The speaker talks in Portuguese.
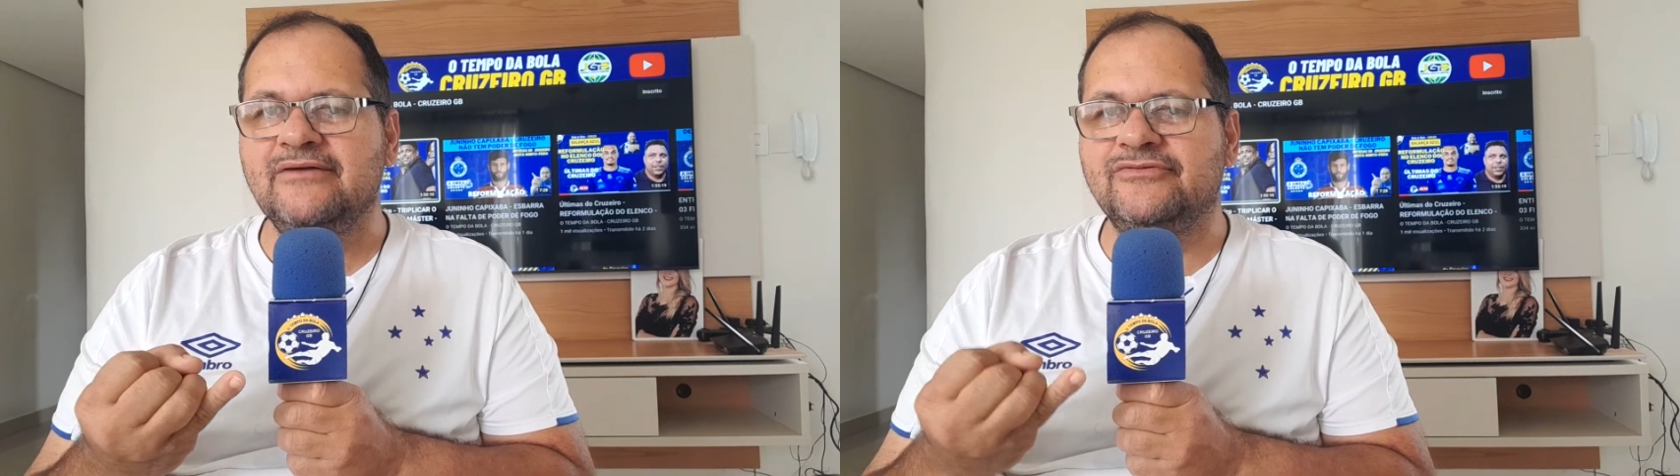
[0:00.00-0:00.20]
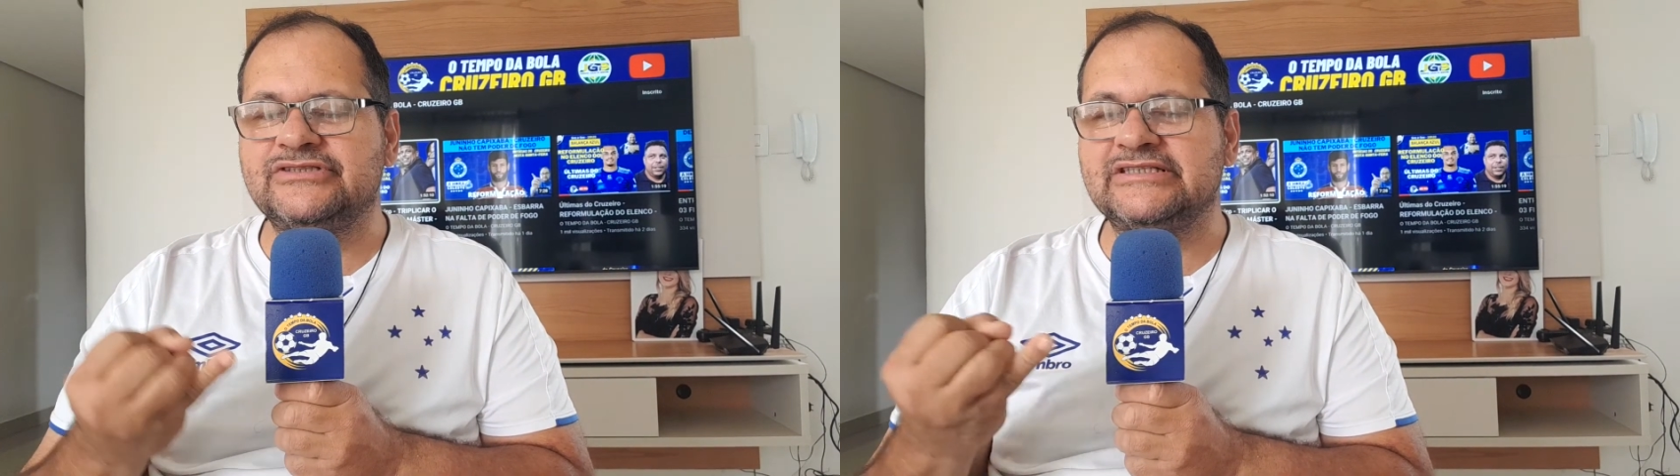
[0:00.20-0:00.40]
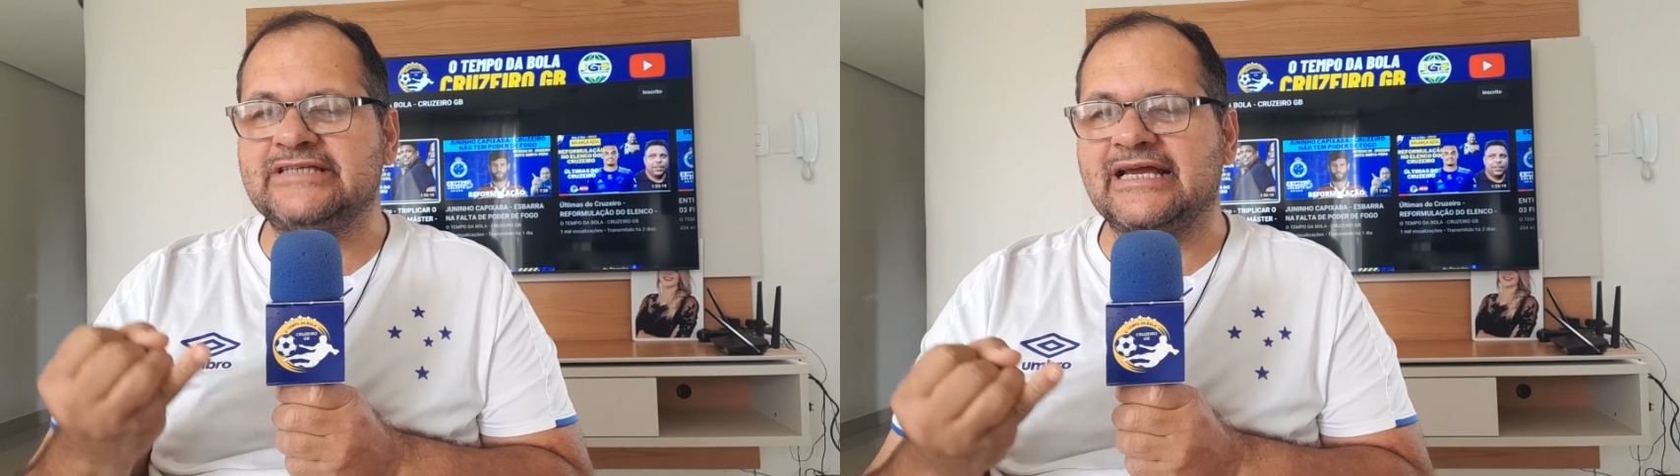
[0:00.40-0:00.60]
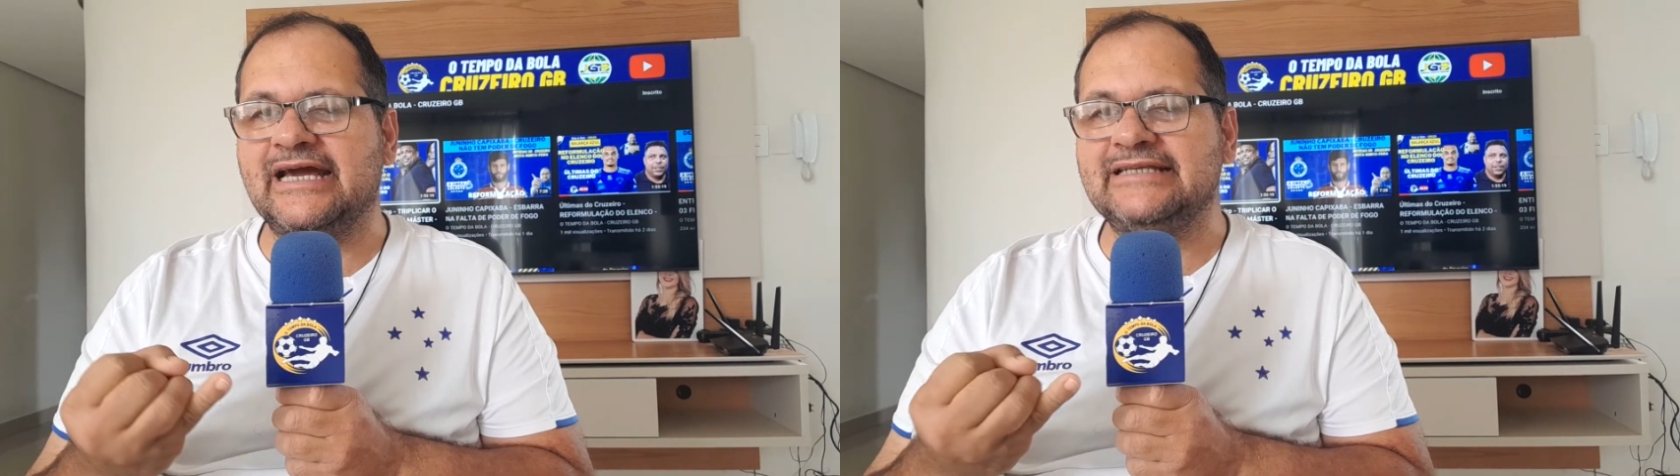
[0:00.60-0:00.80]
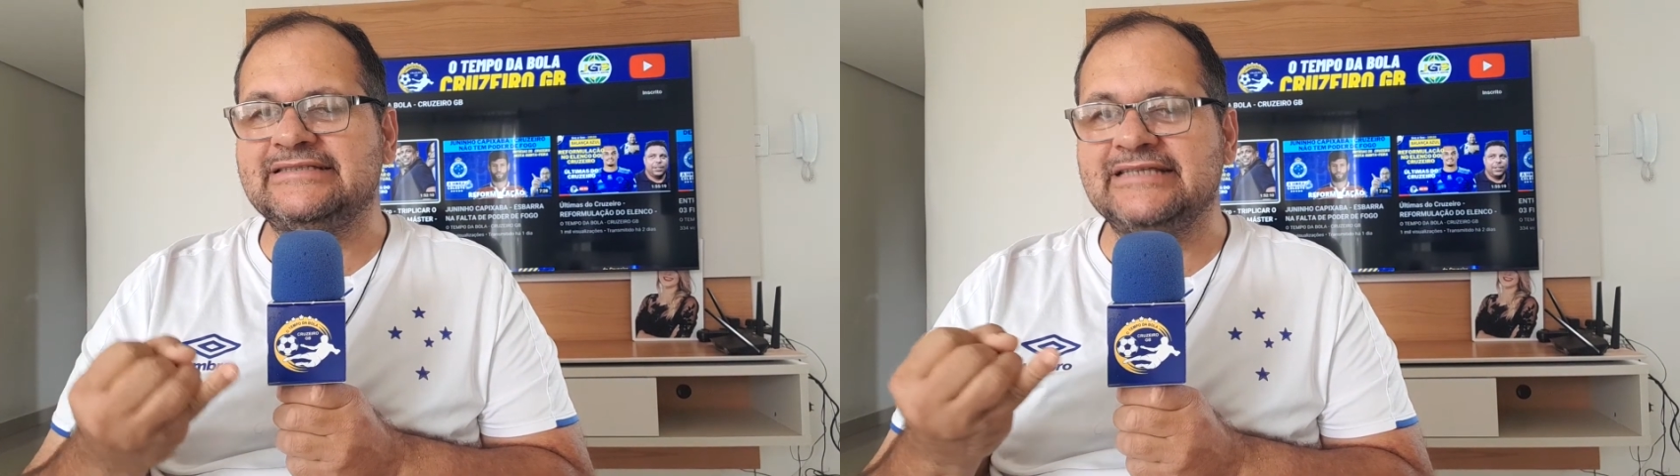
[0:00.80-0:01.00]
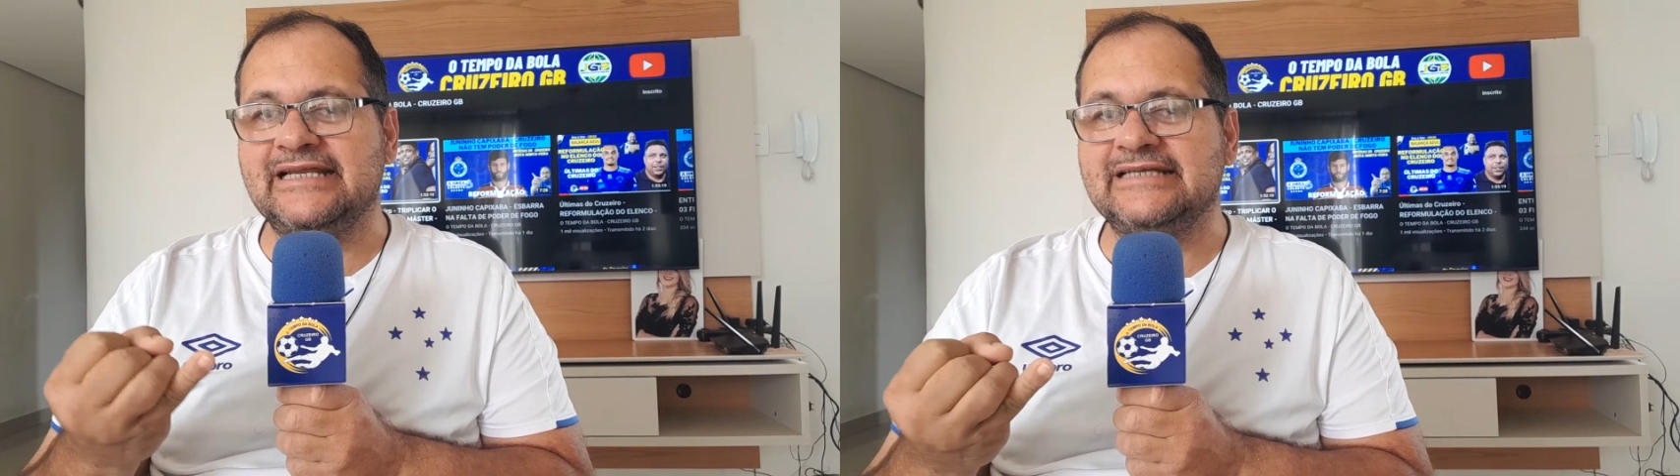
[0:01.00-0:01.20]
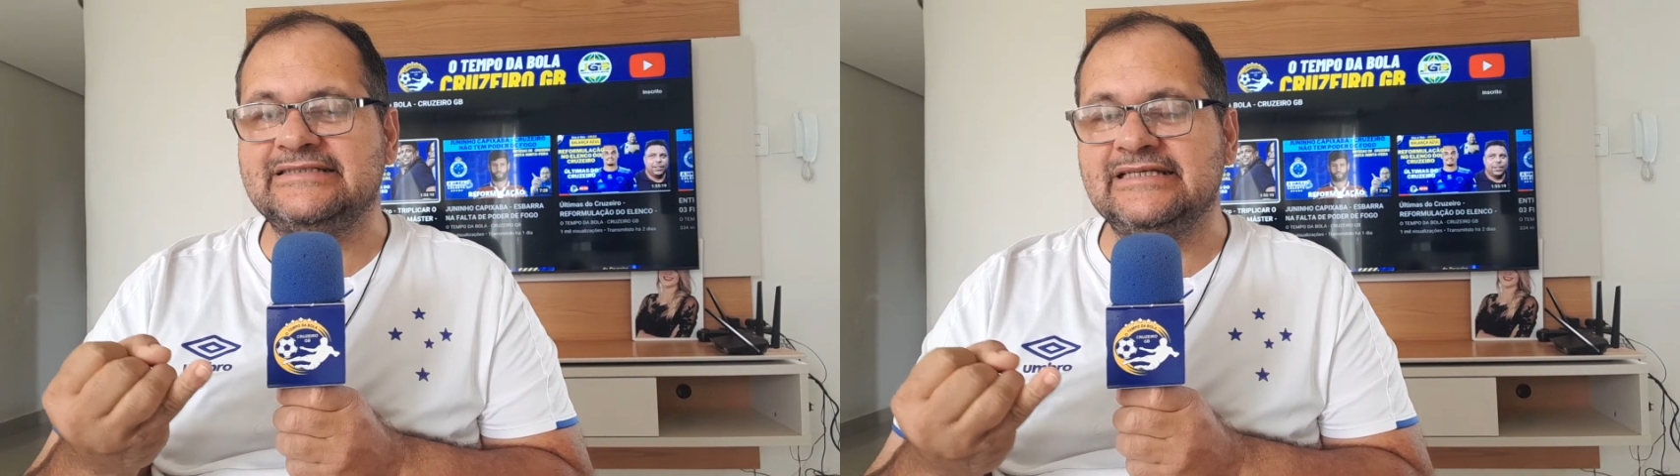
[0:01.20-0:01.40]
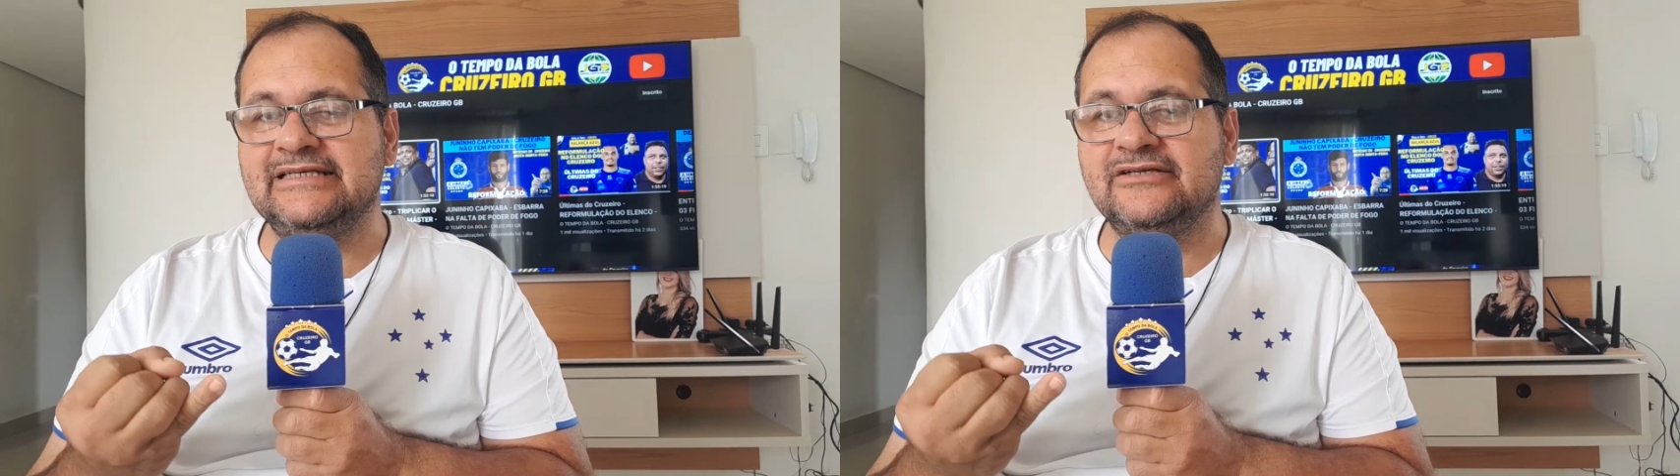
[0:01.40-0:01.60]
você chegar a ser
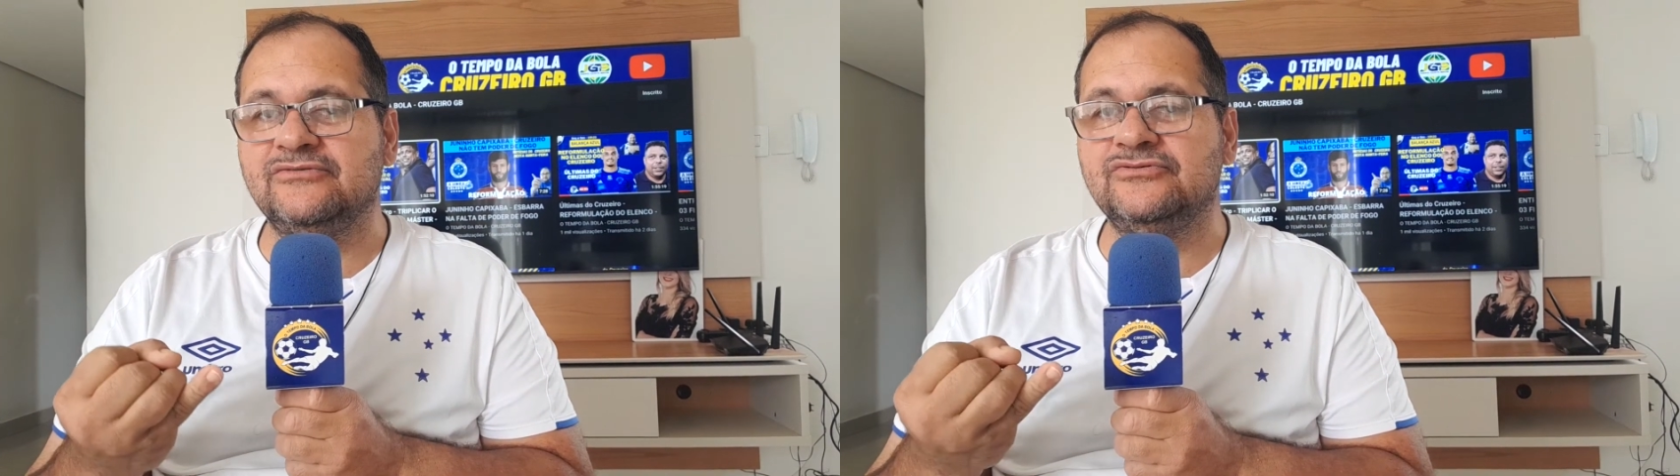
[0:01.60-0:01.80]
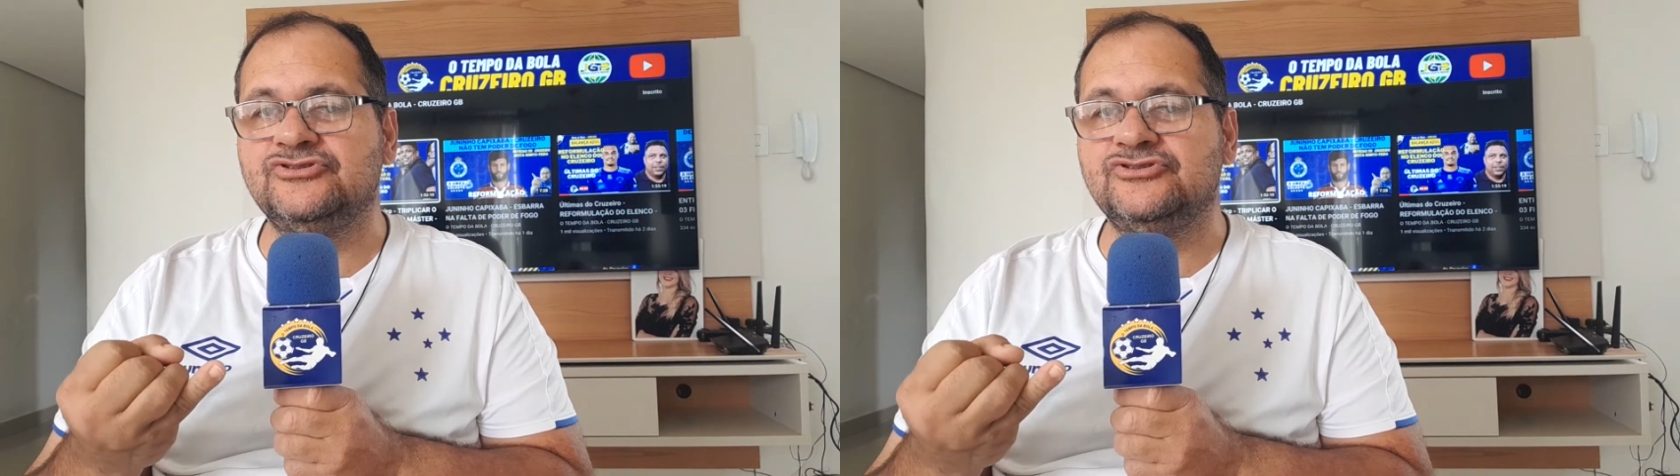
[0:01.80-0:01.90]
artilheiro